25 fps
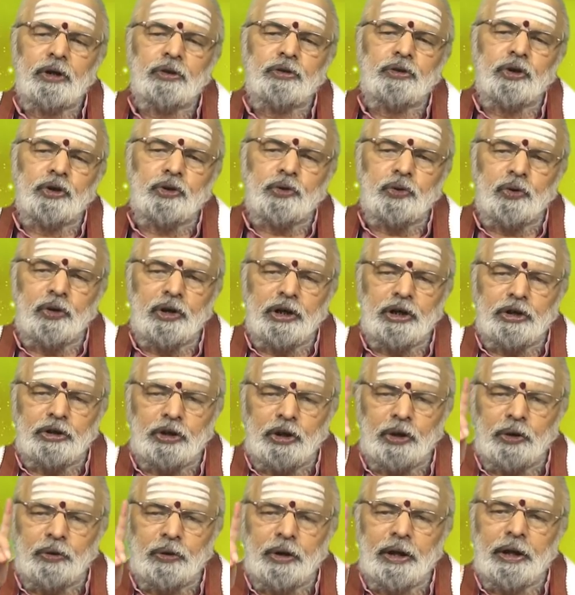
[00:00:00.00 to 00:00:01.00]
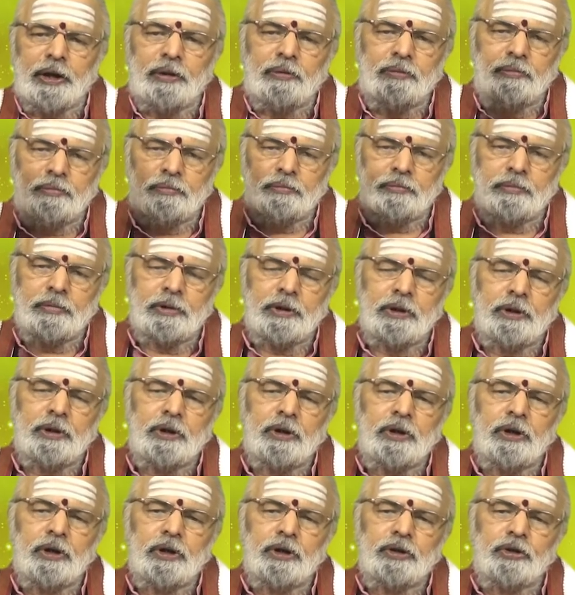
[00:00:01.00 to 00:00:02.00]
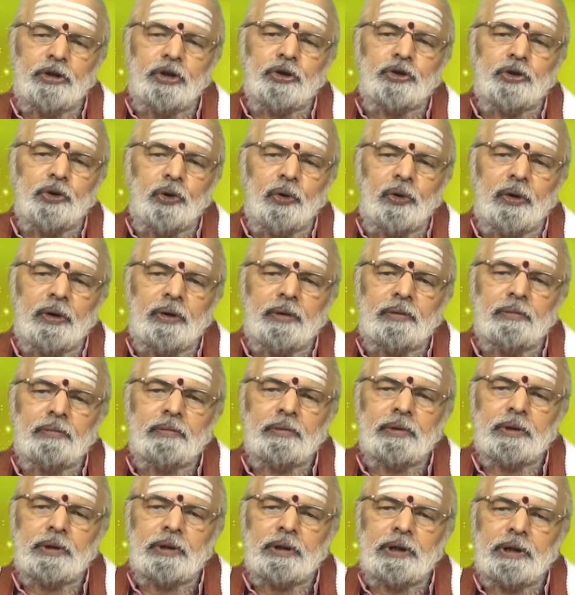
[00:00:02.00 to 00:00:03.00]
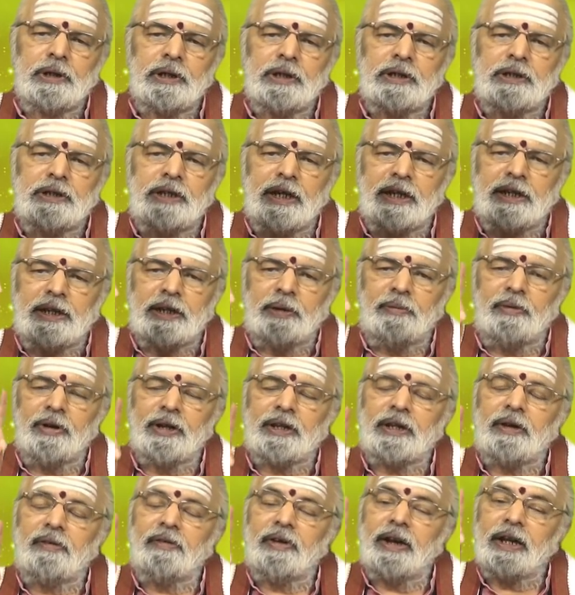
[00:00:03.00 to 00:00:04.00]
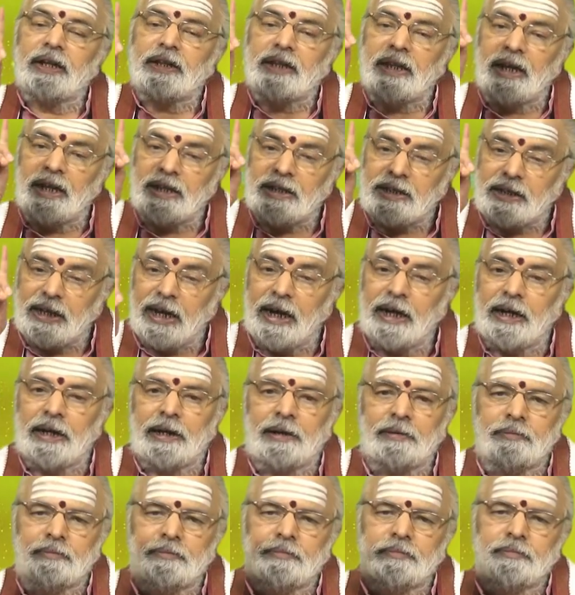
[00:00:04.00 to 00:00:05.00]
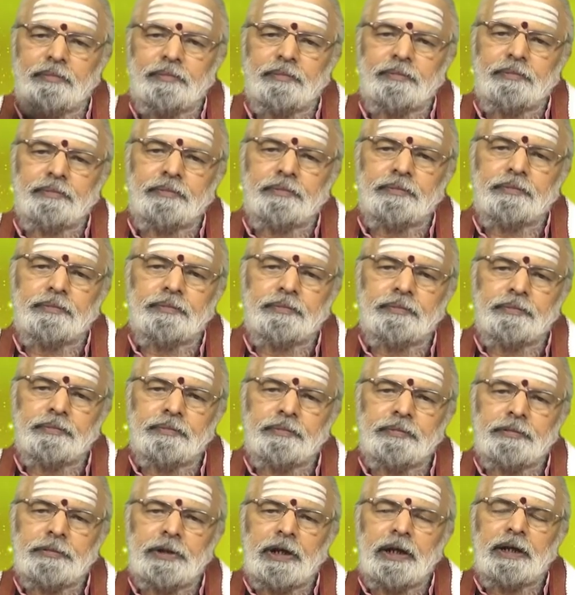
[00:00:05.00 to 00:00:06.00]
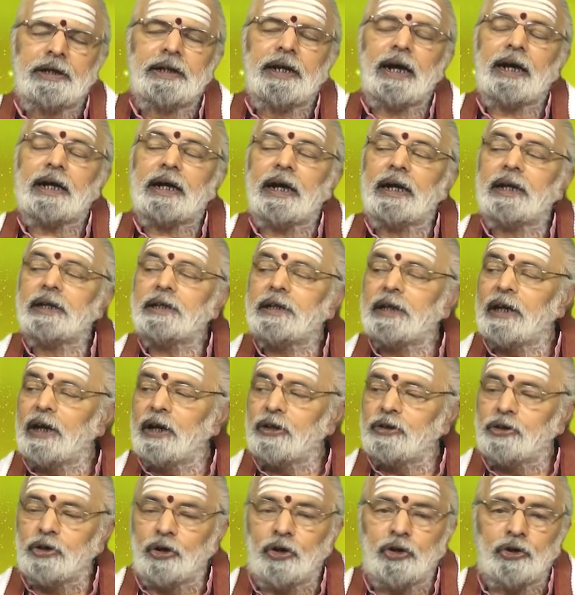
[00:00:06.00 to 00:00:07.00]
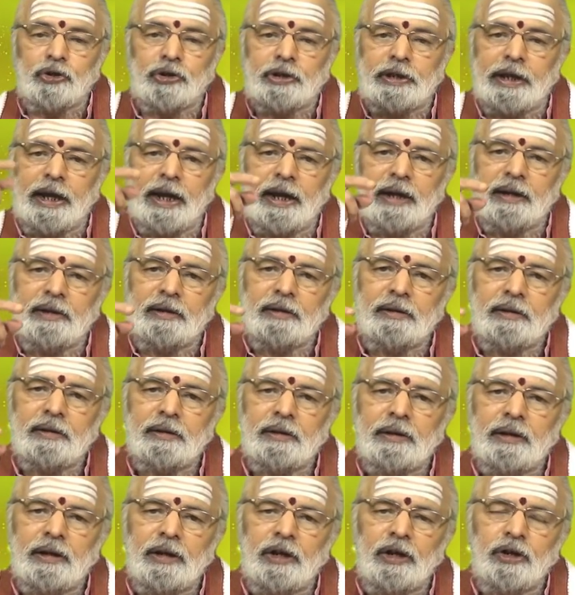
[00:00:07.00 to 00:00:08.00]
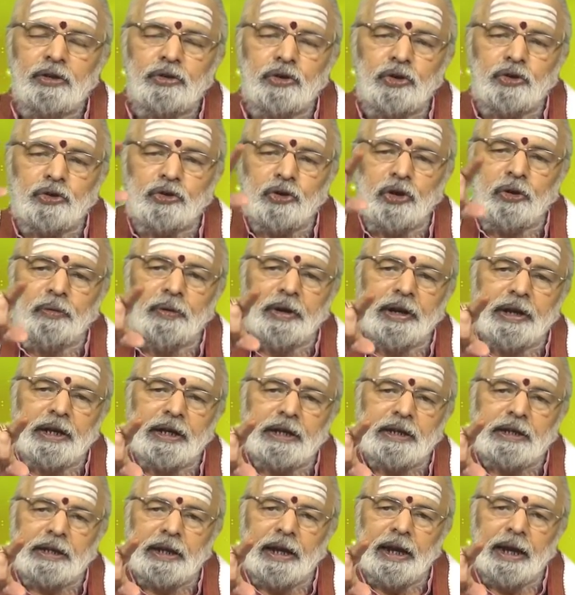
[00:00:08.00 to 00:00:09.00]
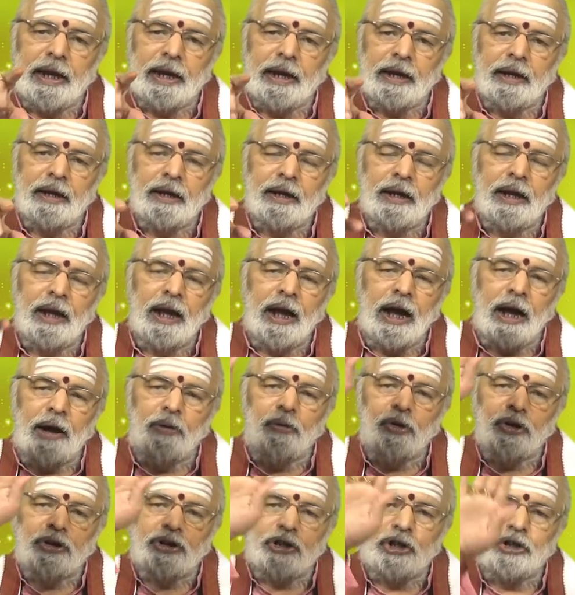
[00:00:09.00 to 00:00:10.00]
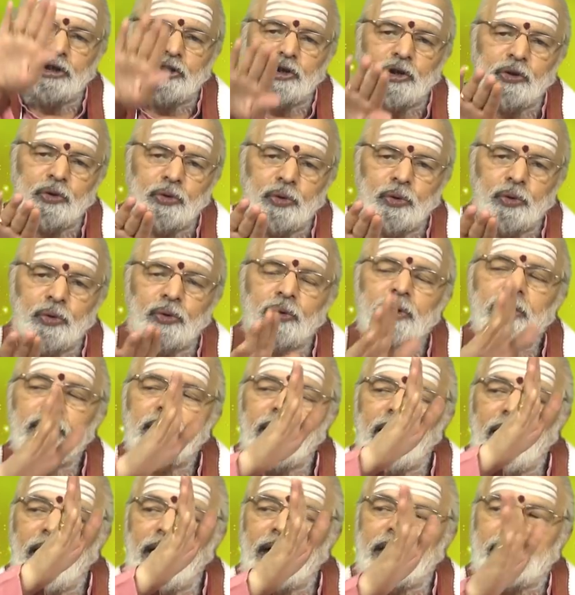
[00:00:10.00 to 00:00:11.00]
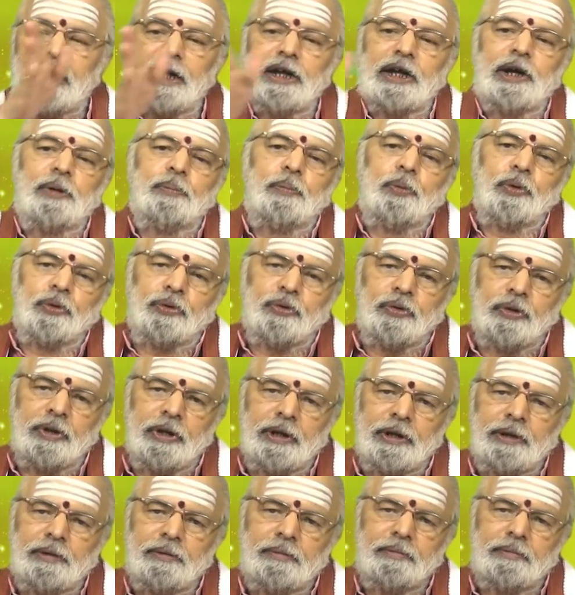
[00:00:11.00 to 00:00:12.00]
త్రిశూల్కి తెలుగులేదు త్రిశూల్ శక్తివంతమైన తిరస్కరణి ఎక్కడి చెడు వస్తే త్రిశూలు వెలిగిస్తే ఆ వచ్చే చెడు అక్కడికే పోతుంది